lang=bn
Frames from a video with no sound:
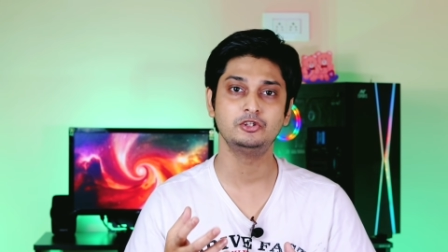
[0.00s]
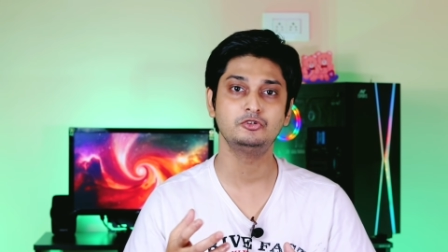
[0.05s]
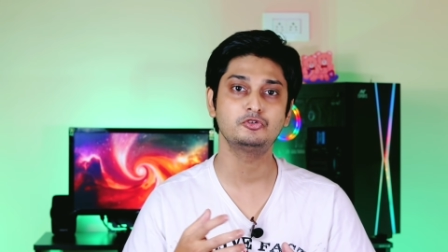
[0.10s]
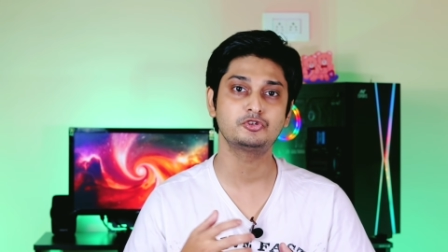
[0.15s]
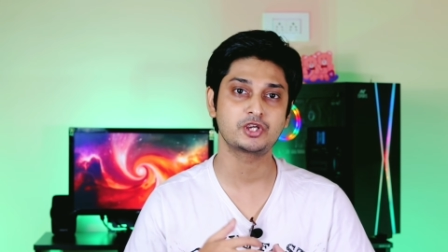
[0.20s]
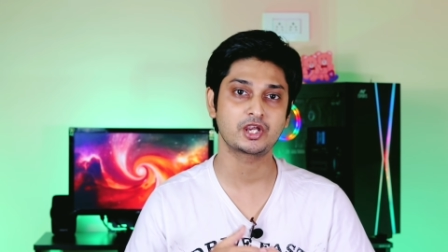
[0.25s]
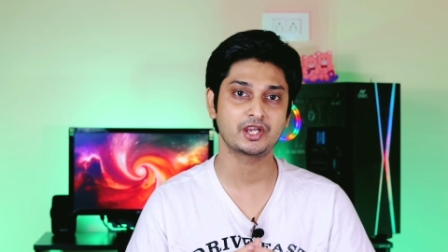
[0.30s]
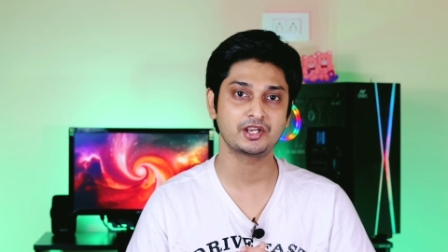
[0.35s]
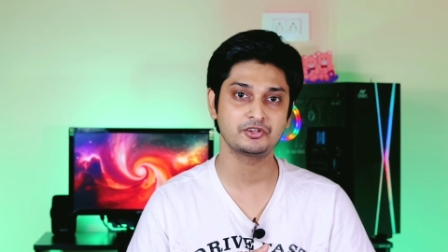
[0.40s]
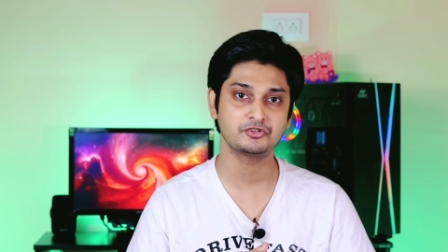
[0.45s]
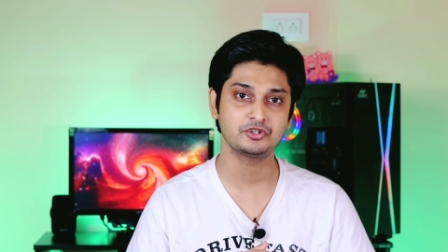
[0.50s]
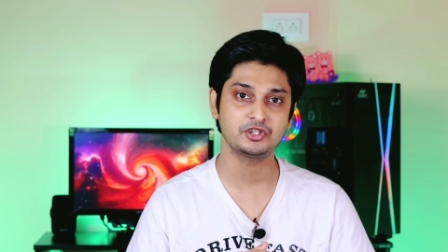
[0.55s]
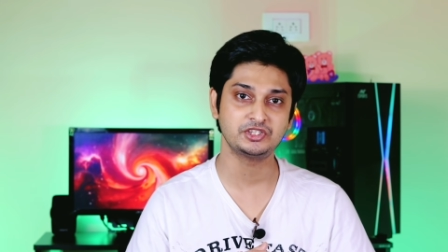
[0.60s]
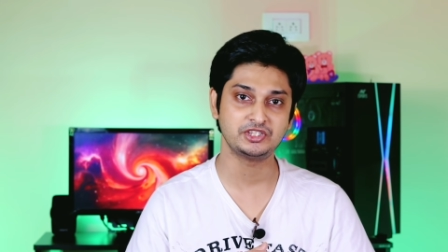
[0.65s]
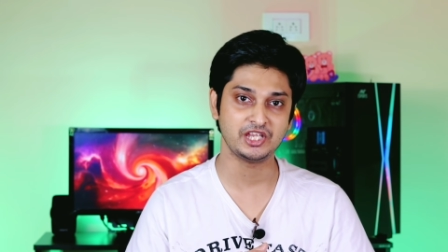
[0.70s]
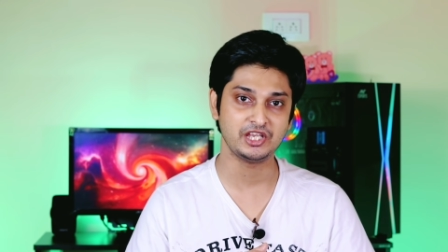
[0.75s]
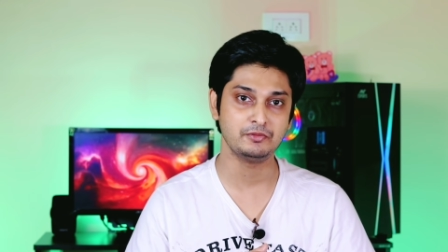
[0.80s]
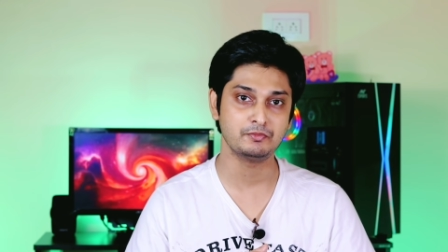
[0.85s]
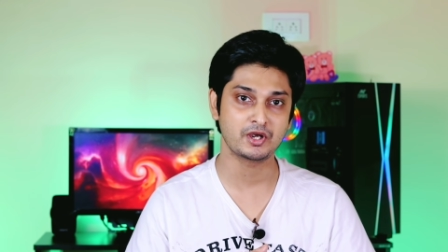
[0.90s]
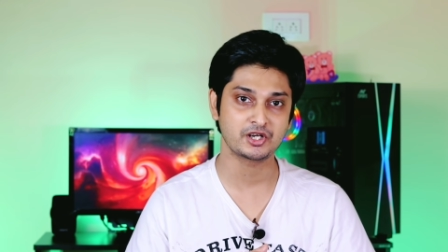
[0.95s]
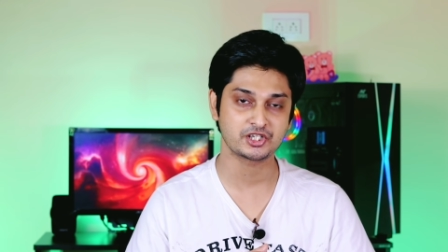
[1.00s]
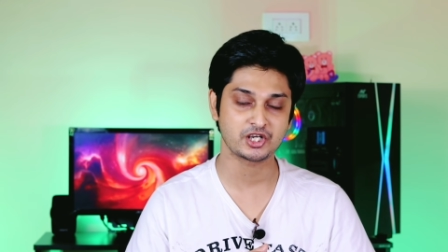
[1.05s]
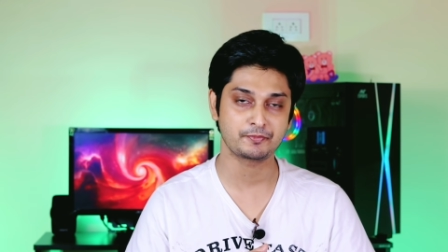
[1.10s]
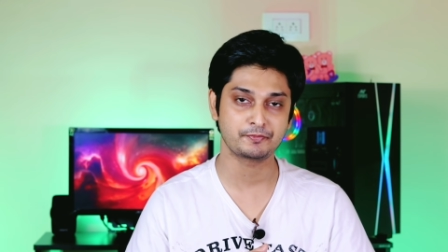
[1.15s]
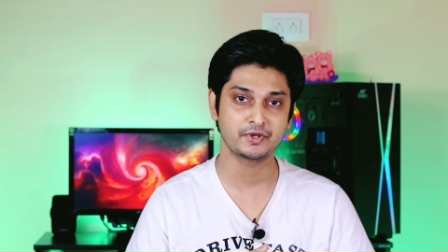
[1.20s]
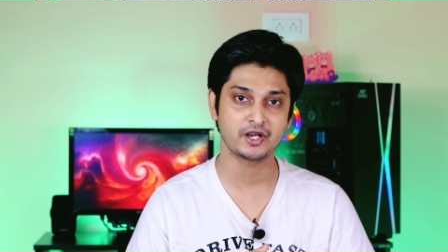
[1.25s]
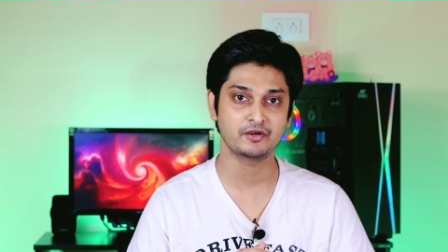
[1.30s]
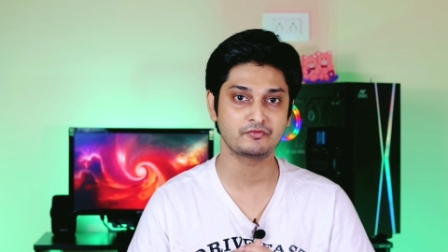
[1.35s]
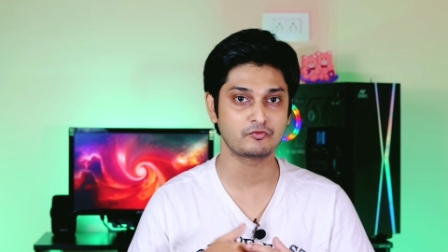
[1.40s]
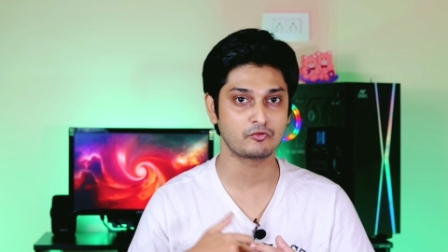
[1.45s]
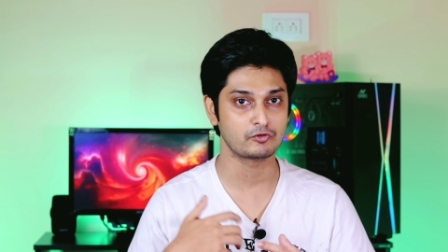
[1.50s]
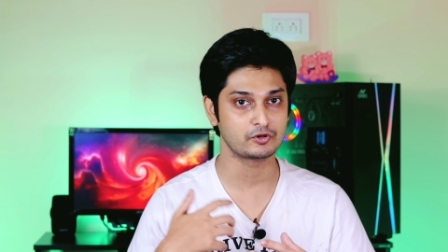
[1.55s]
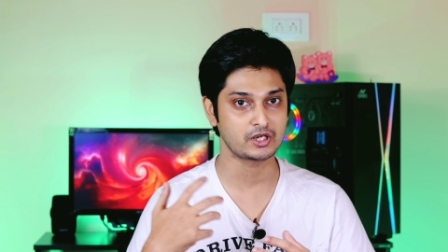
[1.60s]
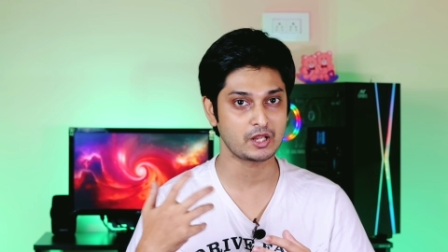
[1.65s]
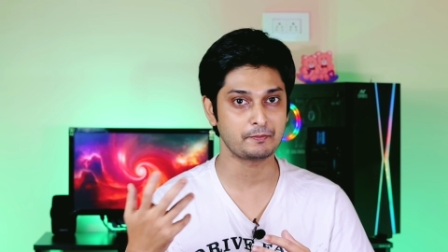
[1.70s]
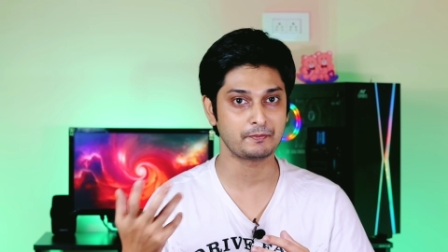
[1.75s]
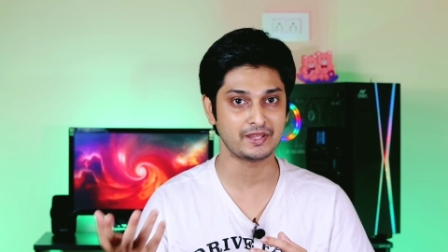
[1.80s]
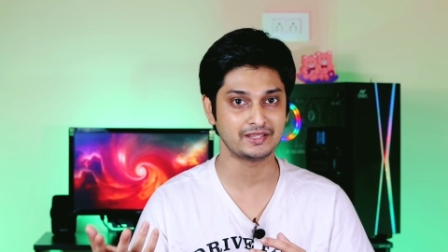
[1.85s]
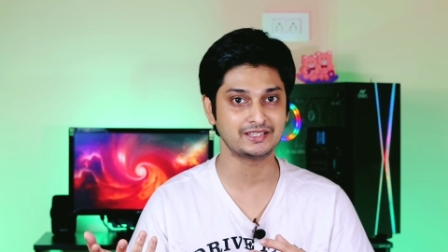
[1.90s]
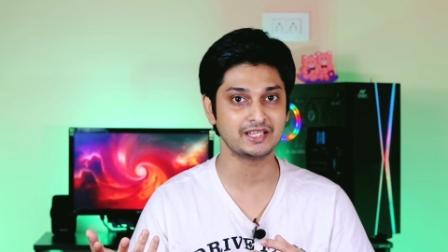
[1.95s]
কিন্তু সেখানে যদি তিন মাস আপনার
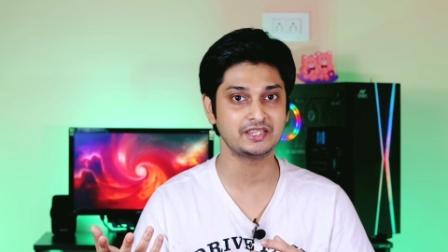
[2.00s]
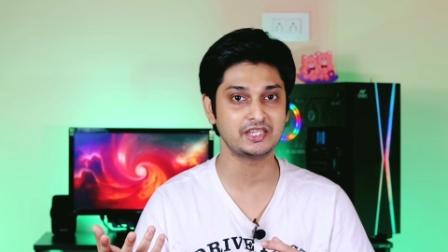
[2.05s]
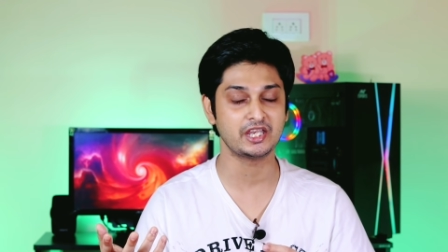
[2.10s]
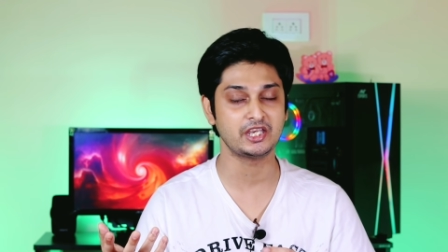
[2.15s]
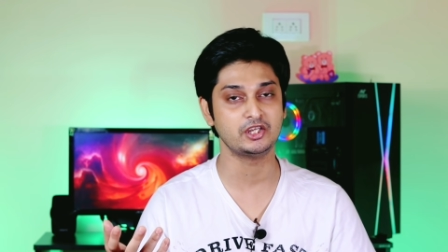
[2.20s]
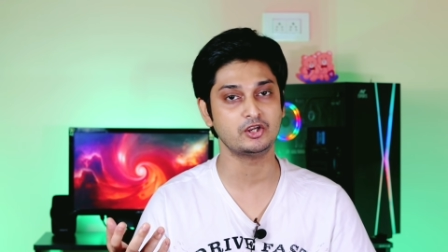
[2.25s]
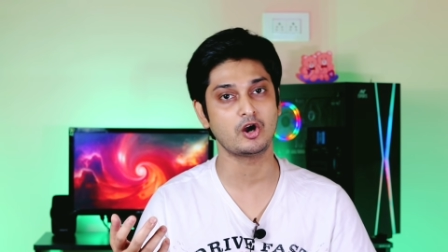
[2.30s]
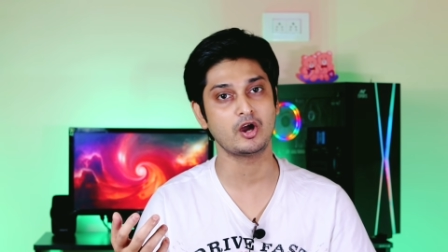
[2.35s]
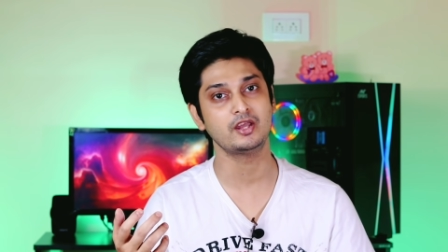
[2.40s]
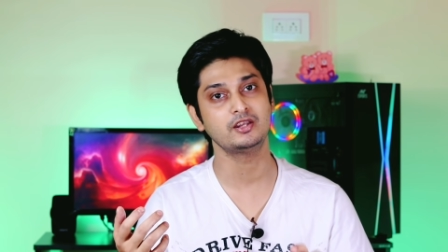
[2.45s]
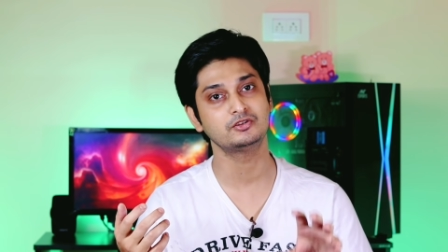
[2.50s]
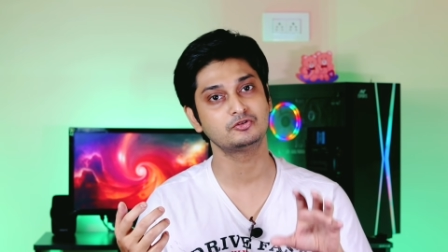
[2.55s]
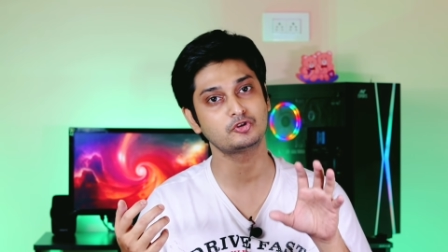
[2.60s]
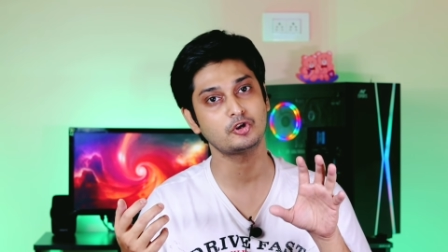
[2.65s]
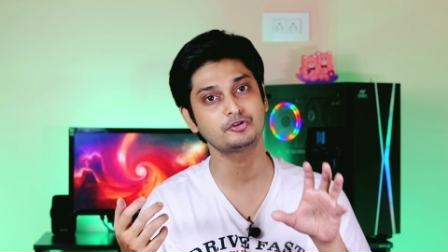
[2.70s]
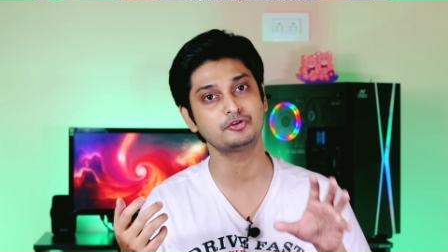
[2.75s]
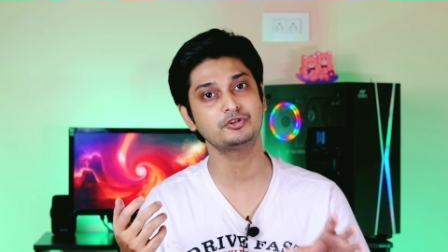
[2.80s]
ফোনটা পেতে দেরি হয়